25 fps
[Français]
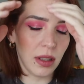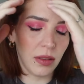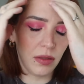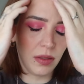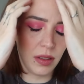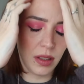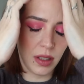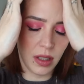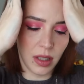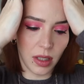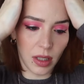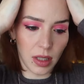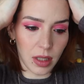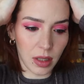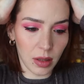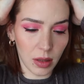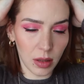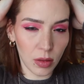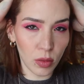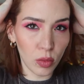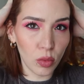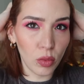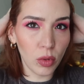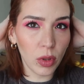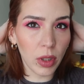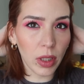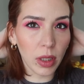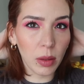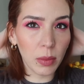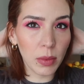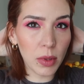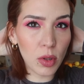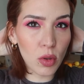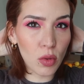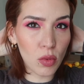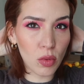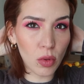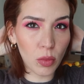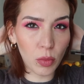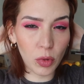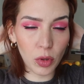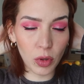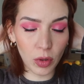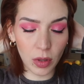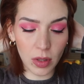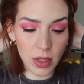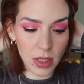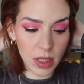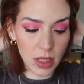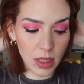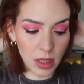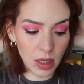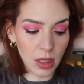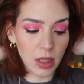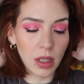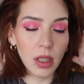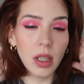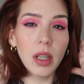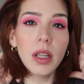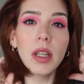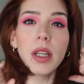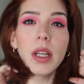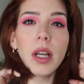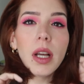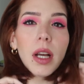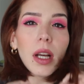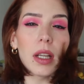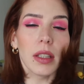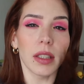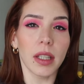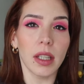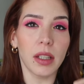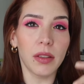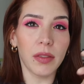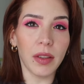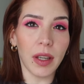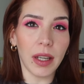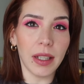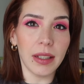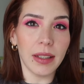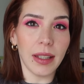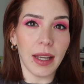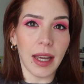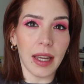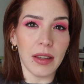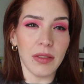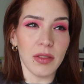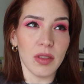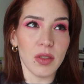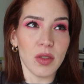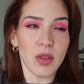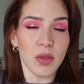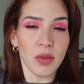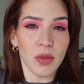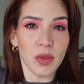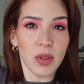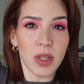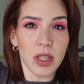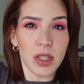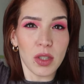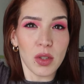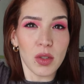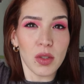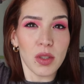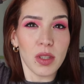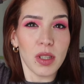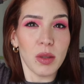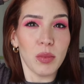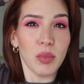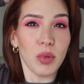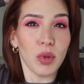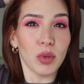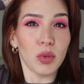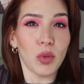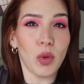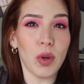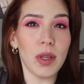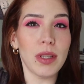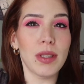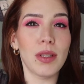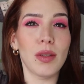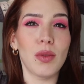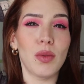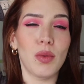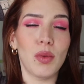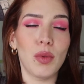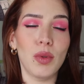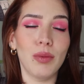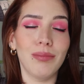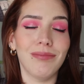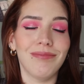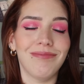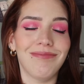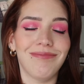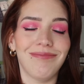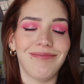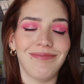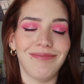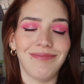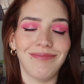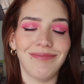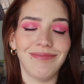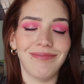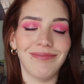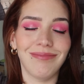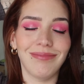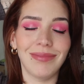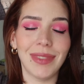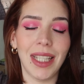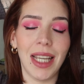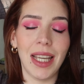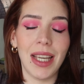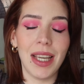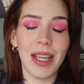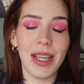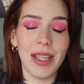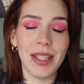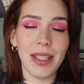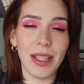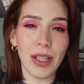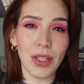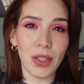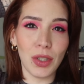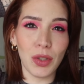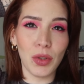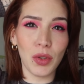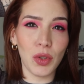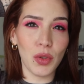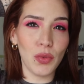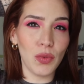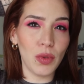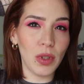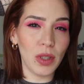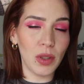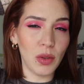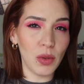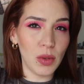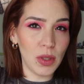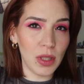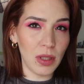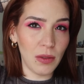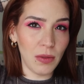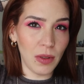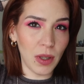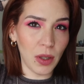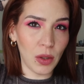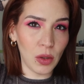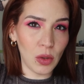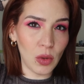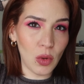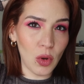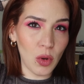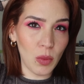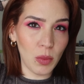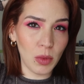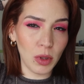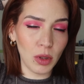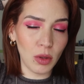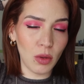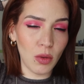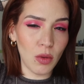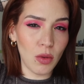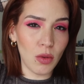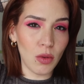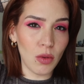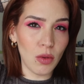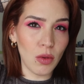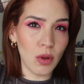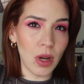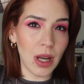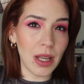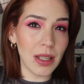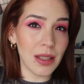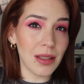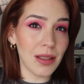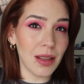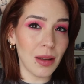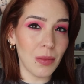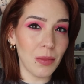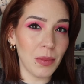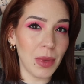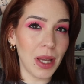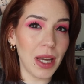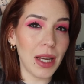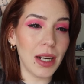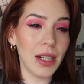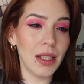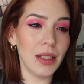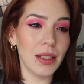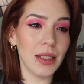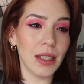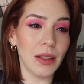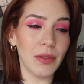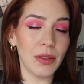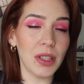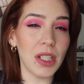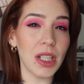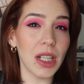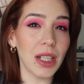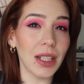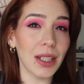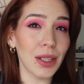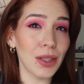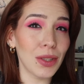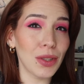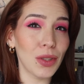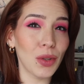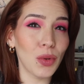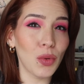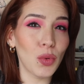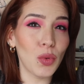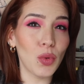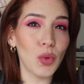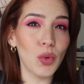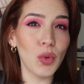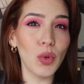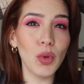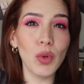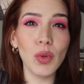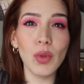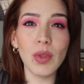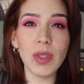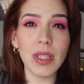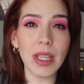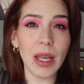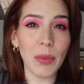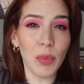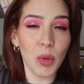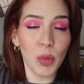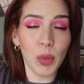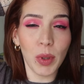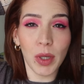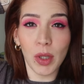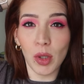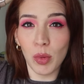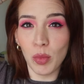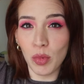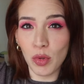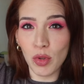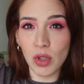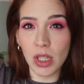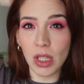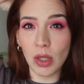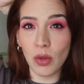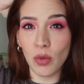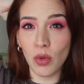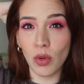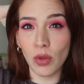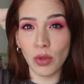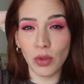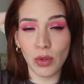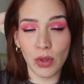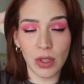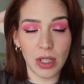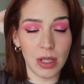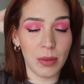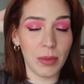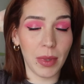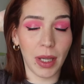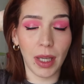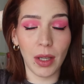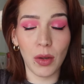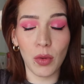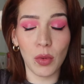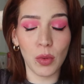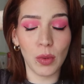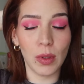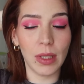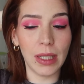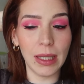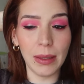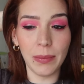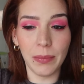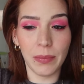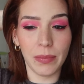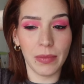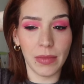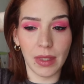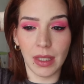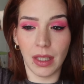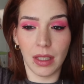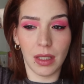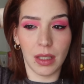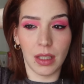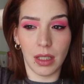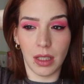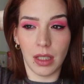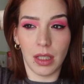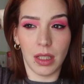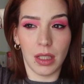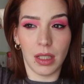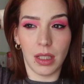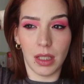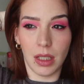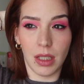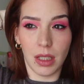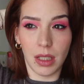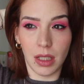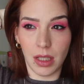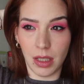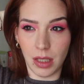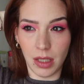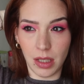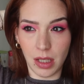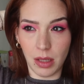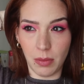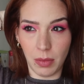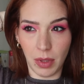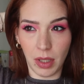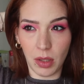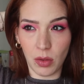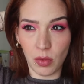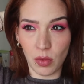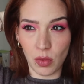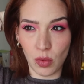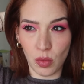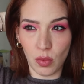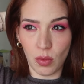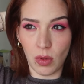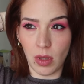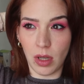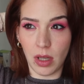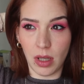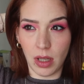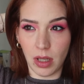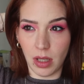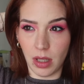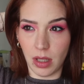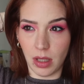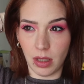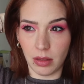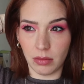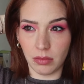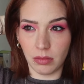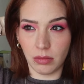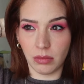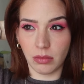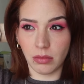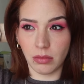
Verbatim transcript: ça fait une heure et demie que je suis sur mon ordi en train de faire un drive, sauf que là j'en ai pour 300 euros. Sachant que je voulais aussi faire une commande Coro à 100 balles, ça fait déjà 400 euros. C'est à peu près le budget course que j'aimerais qu'on ait. Euh, j'aimerais qu'on soit à